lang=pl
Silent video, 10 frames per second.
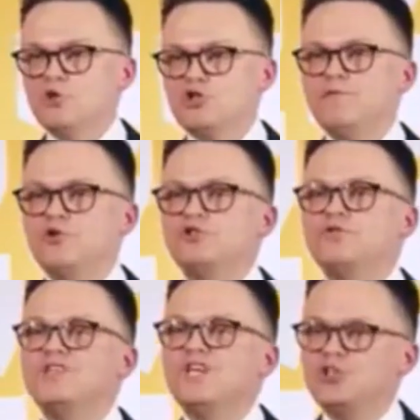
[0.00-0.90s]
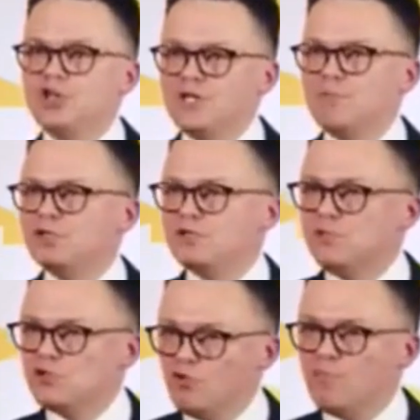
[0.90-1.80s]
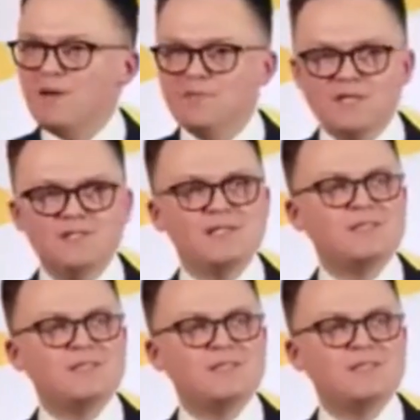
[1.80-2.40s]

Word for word: możliwość wniesienia przez biskupa miejsca